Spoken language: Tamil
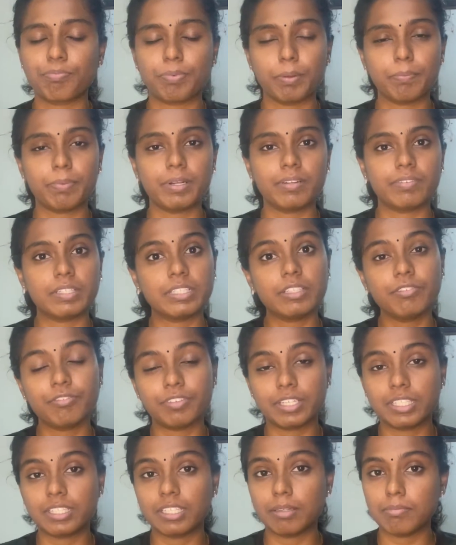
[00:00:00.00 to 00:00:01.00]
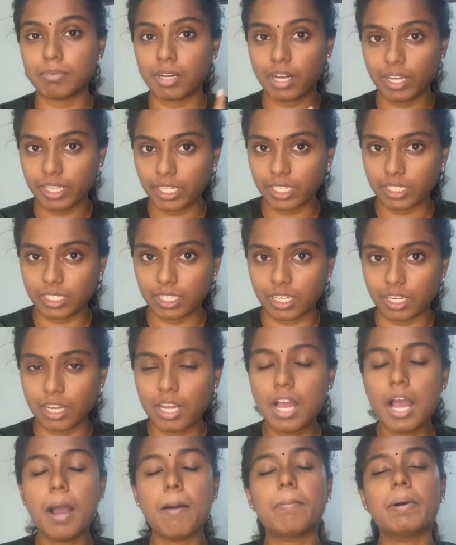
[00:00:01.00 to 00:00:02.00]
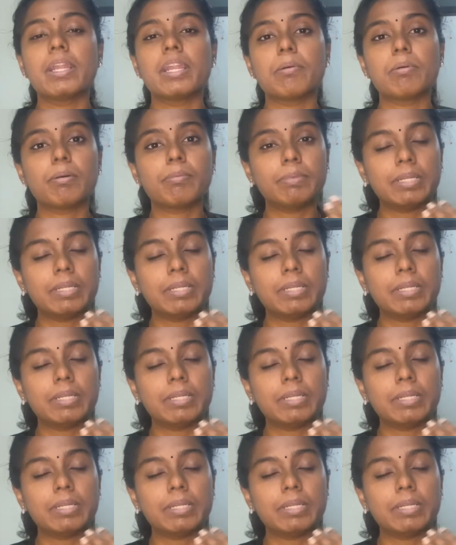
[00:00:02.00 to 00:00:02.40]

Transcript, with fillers: பீப்புள் வந்து விக்டீம் ஆகியிருக்காங்க பட் நம்ம